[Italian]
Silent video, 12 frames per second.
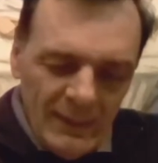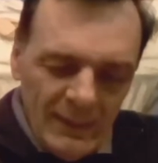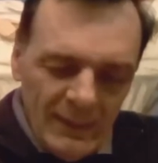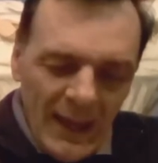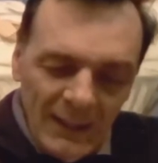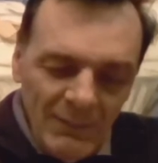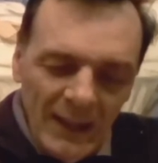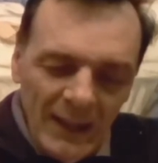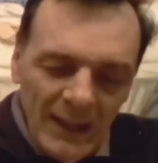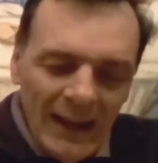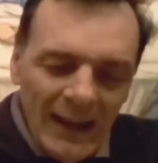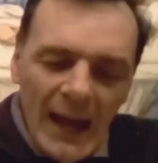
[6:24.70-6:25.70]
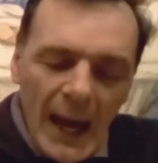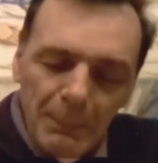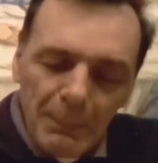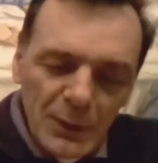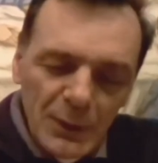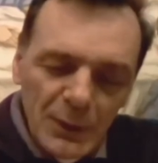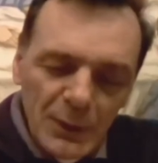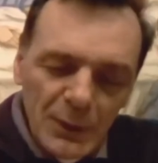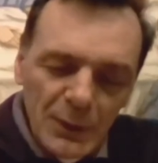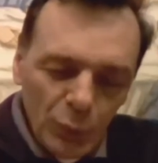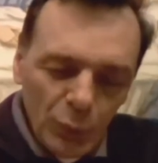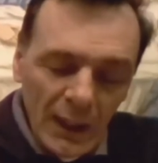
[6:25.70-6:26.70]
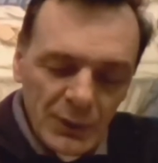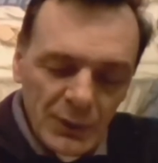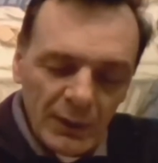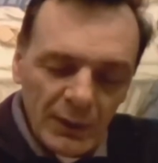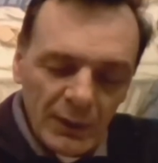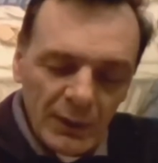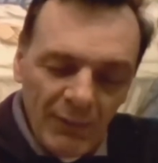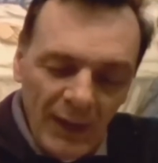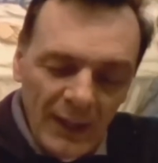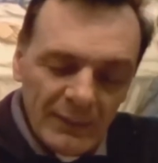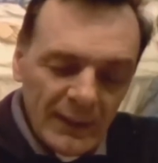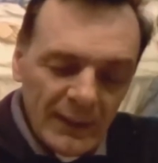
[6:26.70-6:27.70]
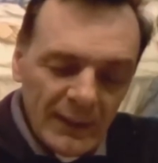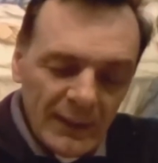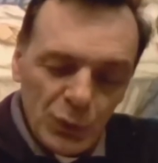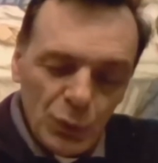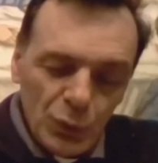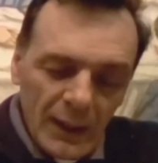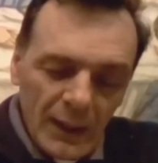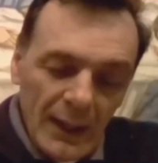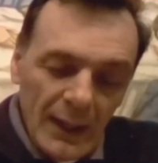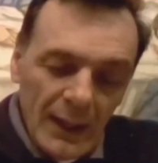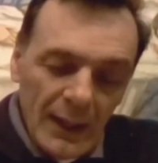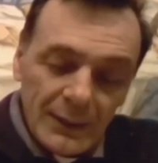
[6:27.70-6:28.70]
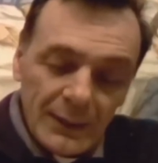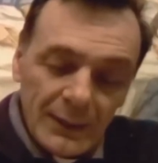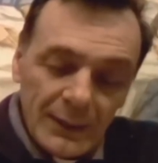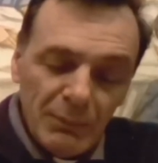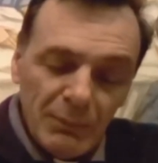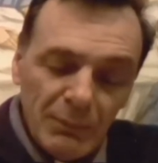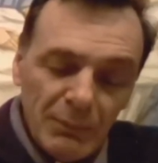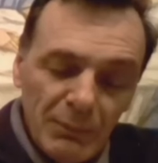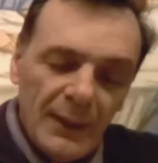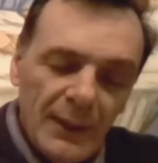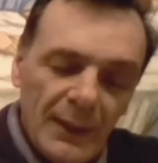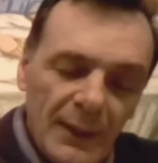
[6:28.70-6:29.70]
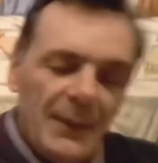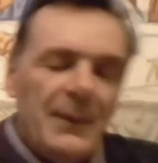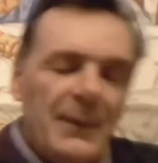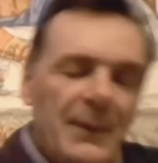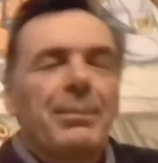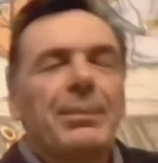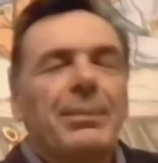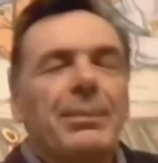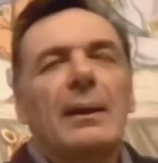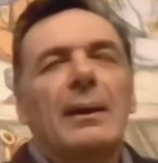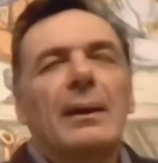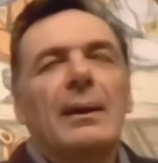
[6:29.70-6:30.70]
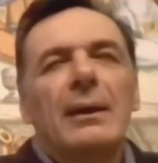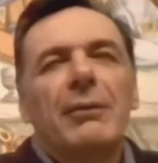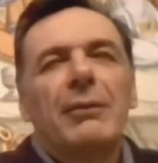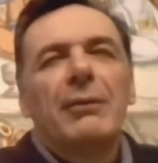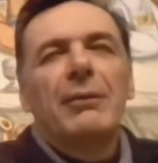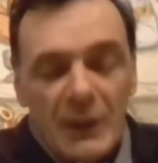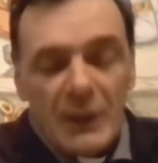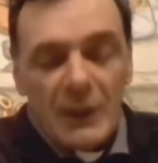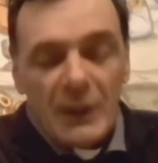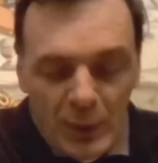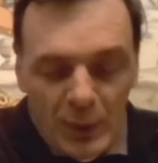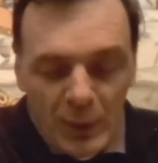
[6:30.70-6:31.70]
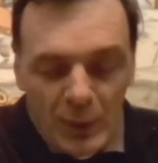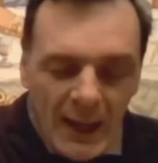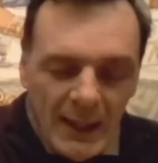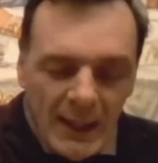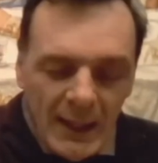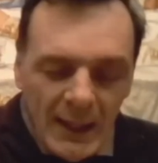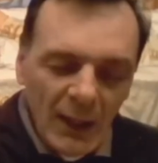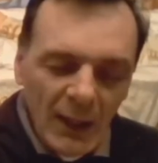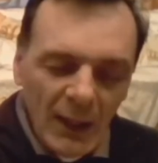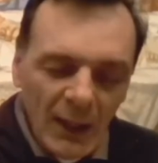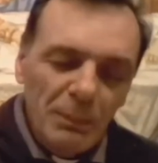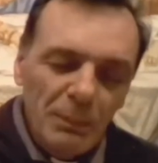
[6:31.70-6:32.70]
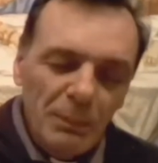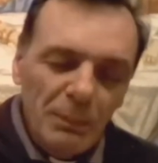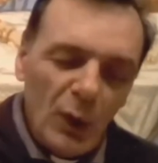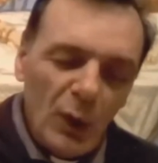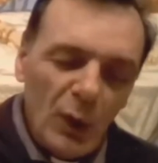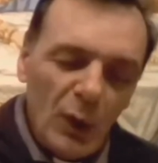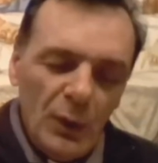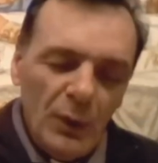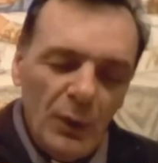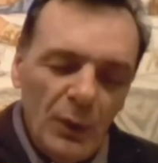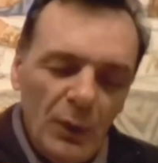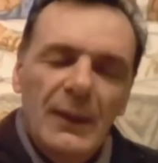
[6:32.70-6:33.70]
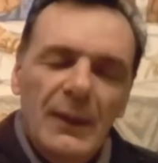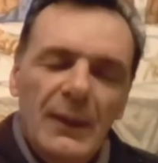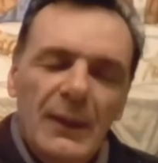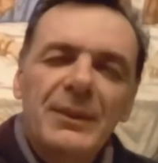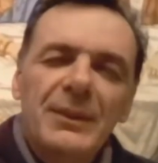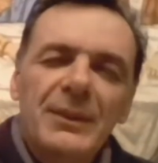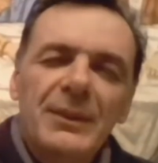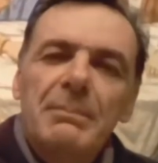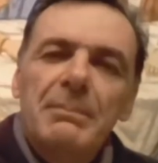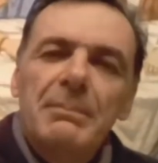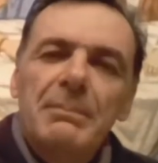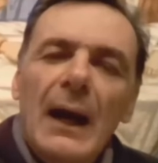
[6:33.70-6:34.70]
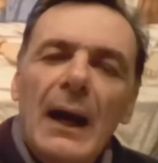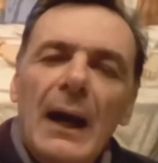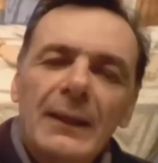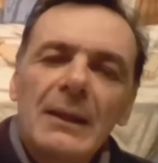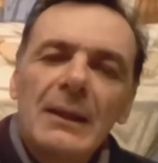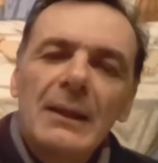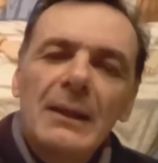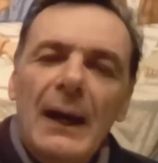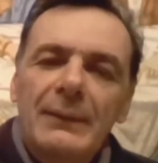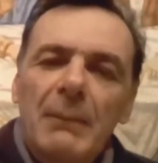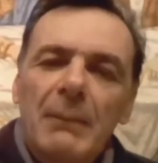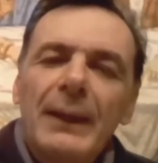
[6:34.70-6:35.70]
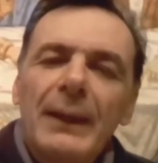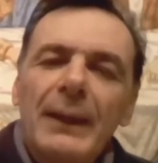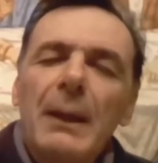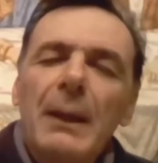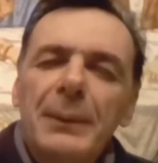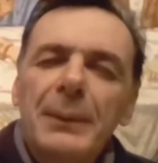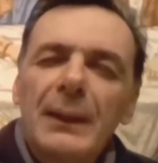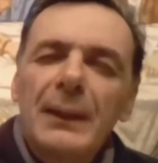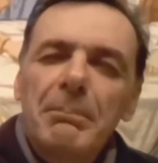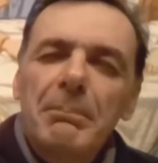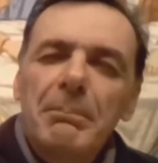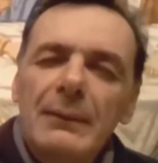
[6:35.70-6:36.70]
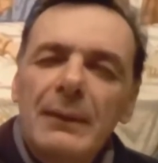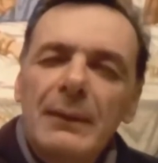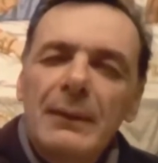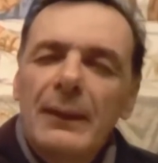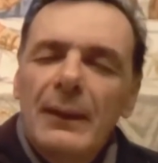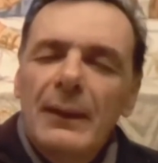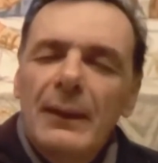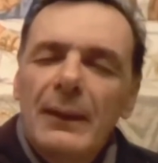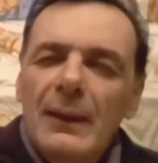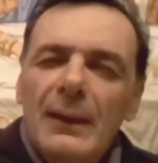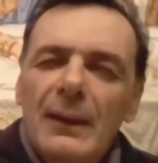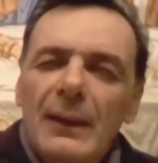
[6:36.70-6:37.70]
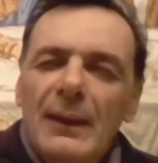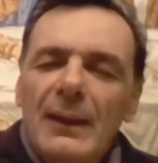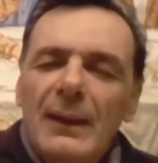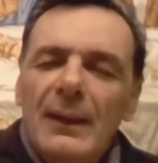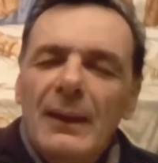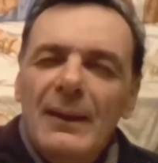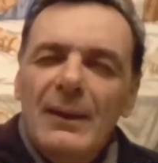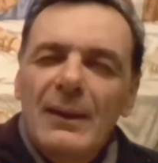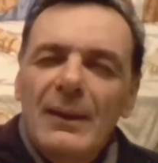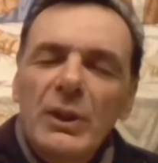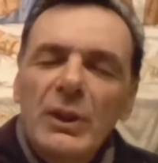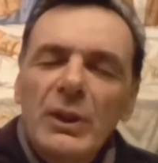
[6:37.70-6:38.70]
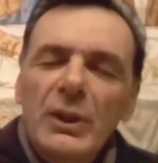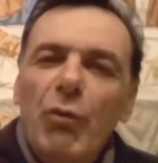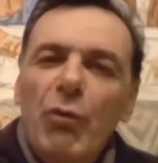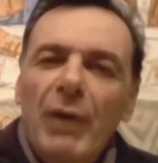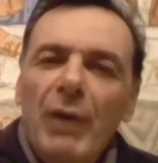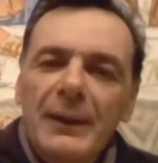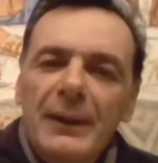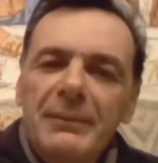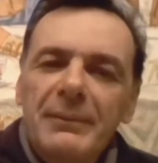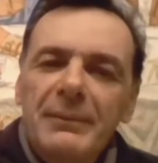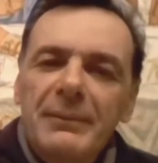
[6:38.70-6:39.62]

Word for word: che è arrivata all'apice con tutta la città davanti alla, sua, alla casa di Simone. E forse più che mai c'è questo bisogno di pregare il Padre per capire, Padre, cosa devo fare?